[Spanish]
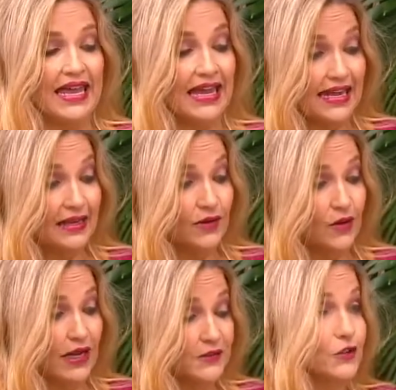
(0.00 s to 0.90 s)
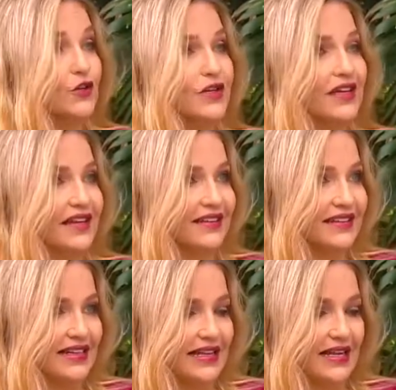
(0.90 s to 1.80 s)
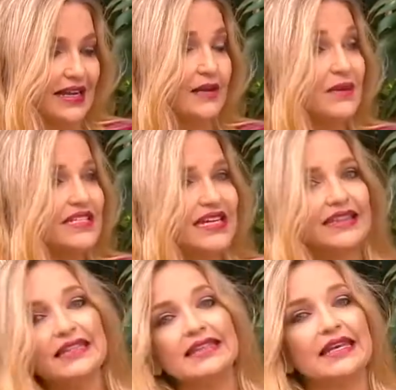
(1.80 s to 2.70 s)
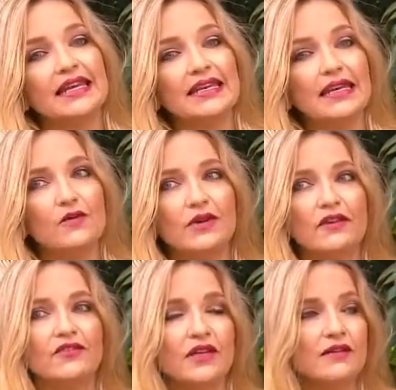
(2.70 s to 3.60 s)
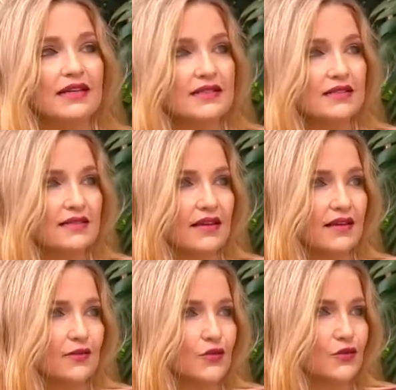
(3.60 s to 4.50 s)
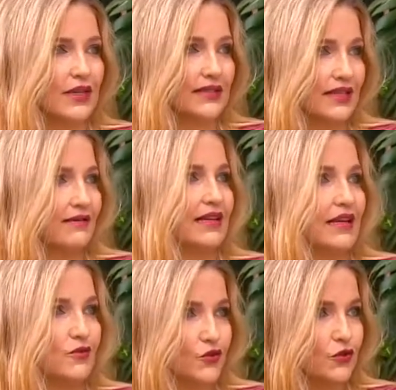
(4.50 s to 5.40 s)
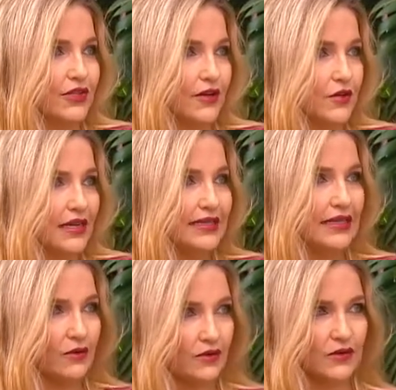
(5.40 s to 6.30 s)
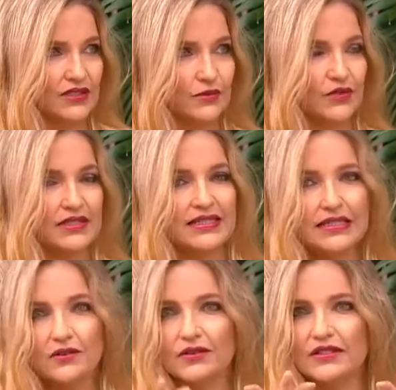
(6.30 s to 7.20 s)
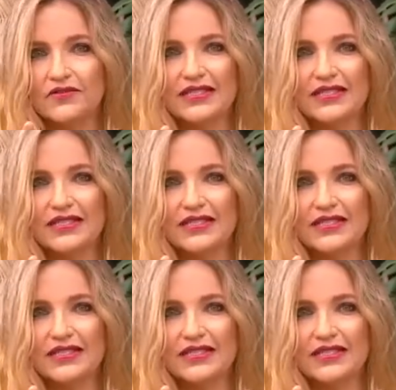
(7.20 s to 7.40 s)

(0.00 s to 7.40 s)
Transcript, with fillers: Eh, eso es lo que eh, el, billete tiene unas fibras de luz que se ve la luz ultravioleta. Cuando hacemos así, entonces